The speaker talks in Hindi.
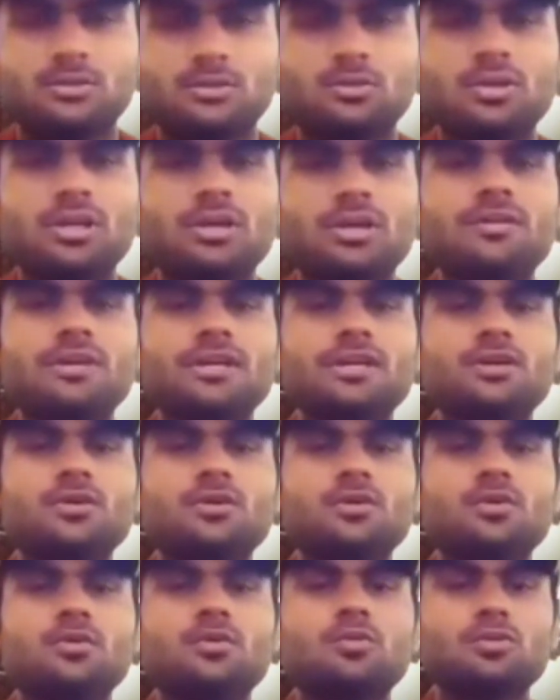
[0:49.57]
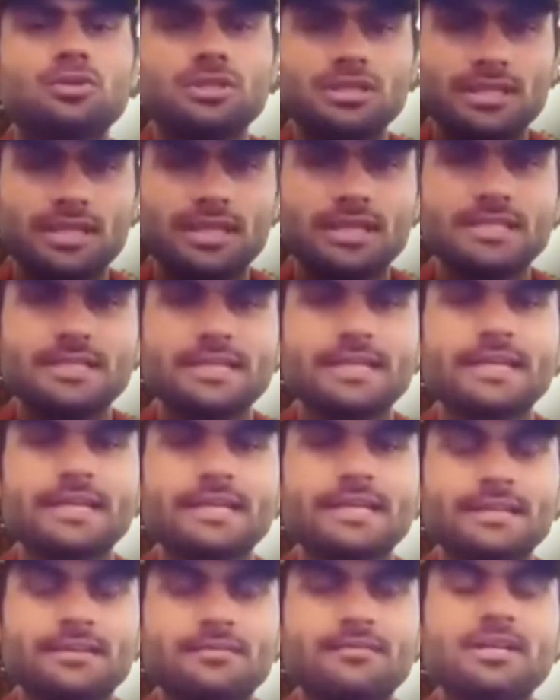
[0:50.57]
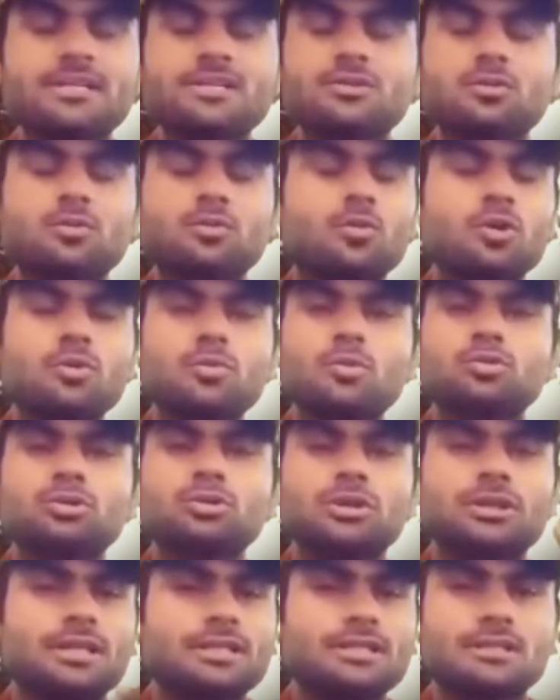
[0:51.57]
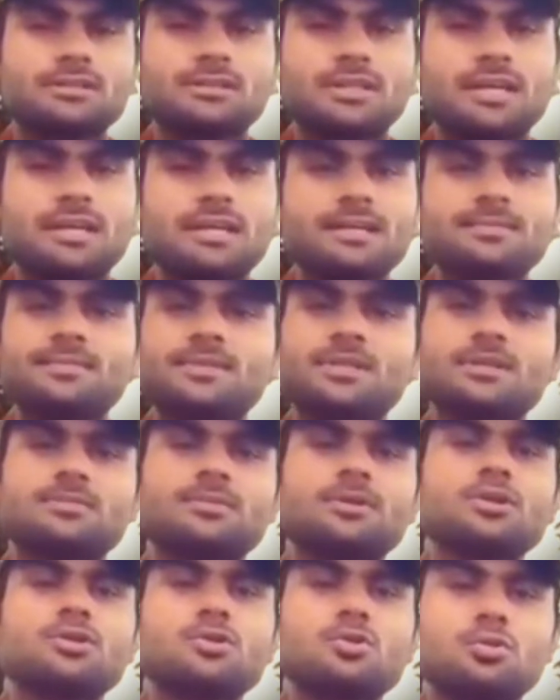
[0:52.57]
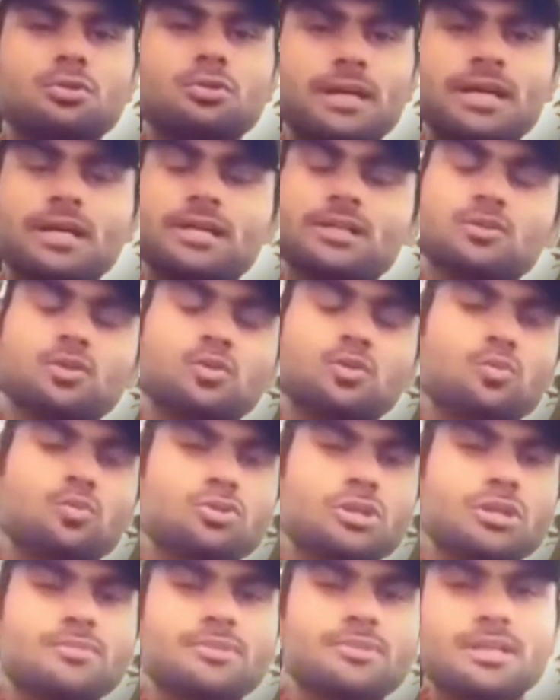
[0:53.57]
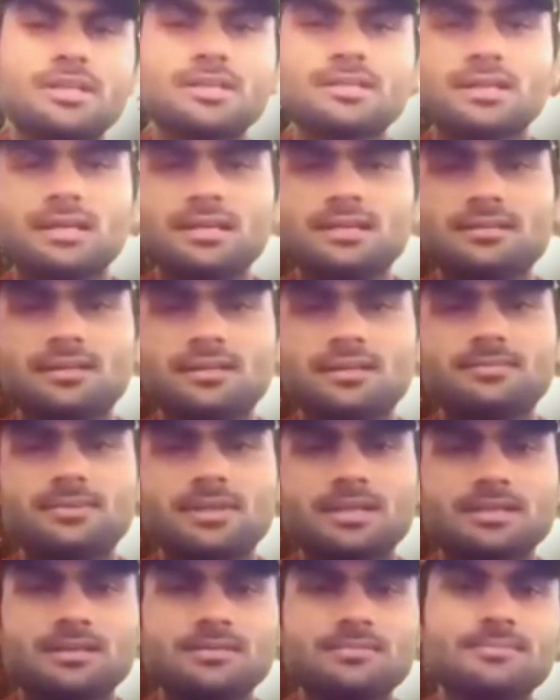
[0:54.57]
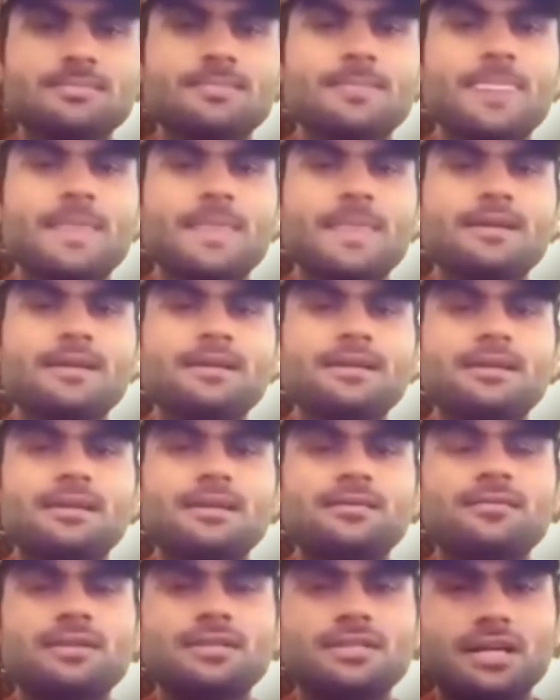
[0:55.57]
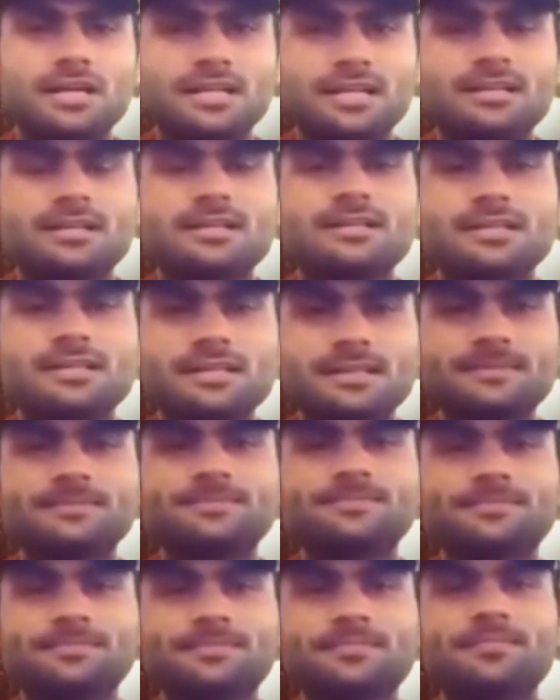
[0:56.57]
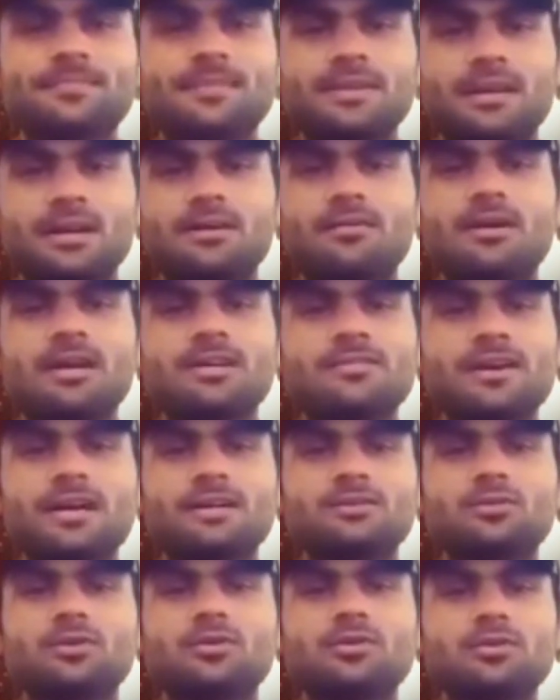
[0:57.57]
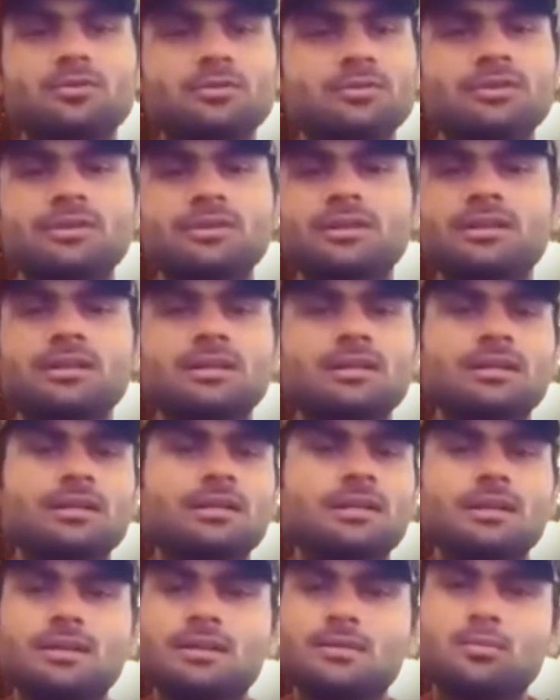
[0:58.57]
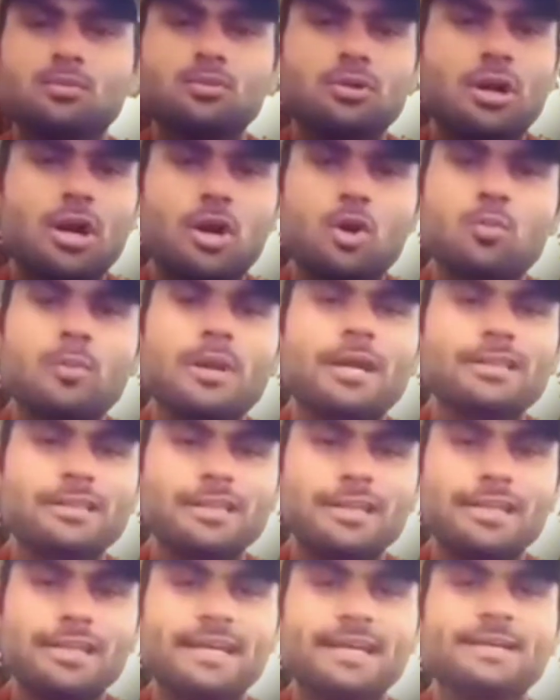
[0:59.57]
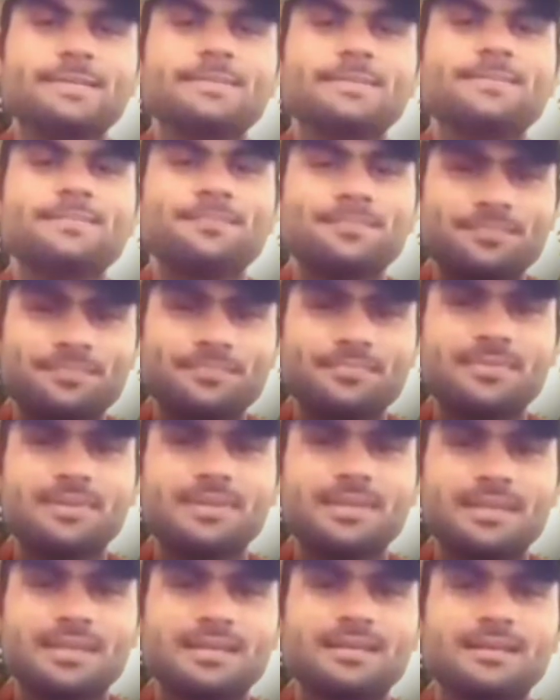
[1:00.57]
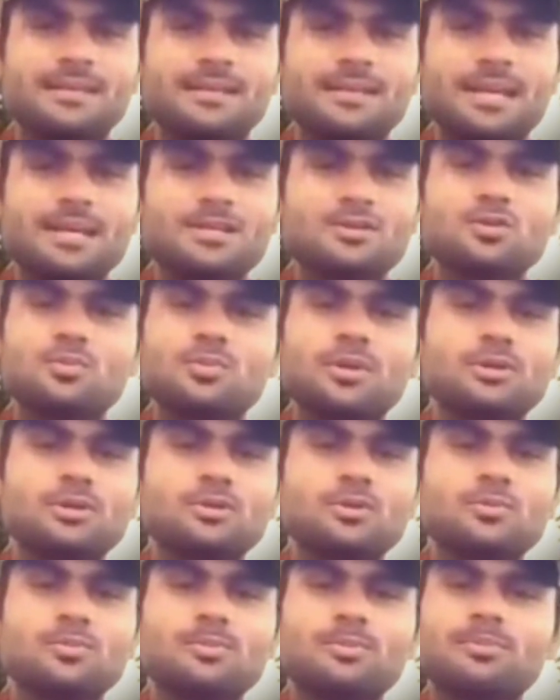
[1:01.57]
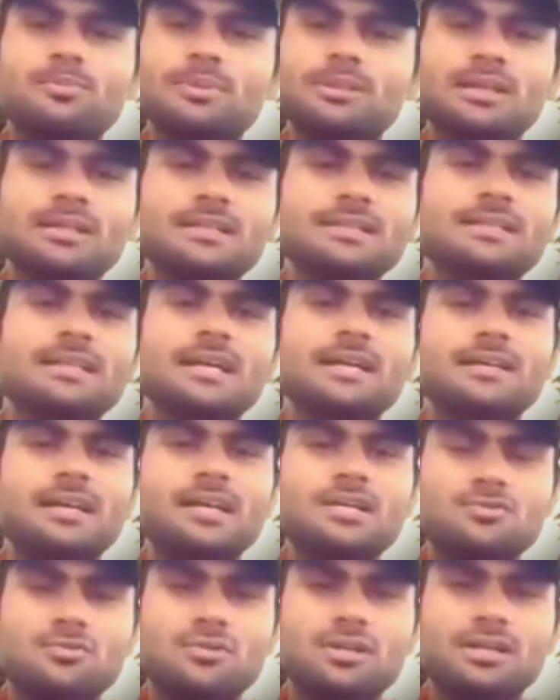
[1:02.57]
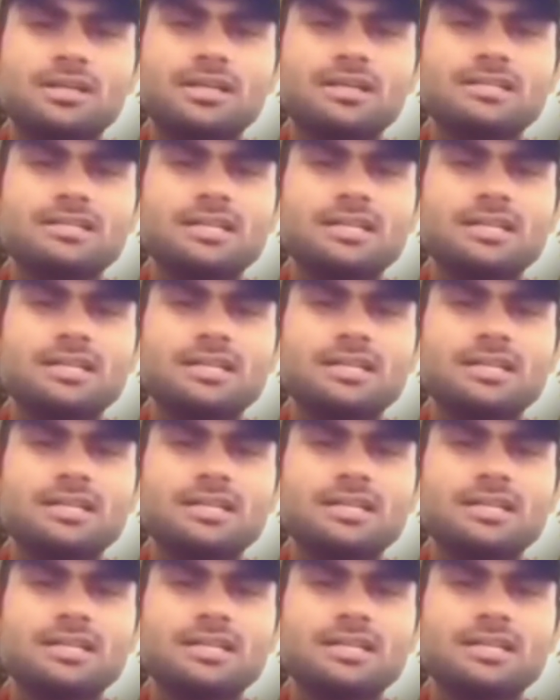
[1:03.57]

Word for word: तो ये वीडियो उसी के लिए है वैसे तो कोई भी उत्तर दे सकता है सबकी छूट है हिंदू मुस्लिम सिख ईसाई सब के सब वैज्ञानिक ढंग से हवाई फायर तो पुराणों में इतने हैं कि ऐसे तो फिर तो पता नहीं क्या क्या ईश्वर के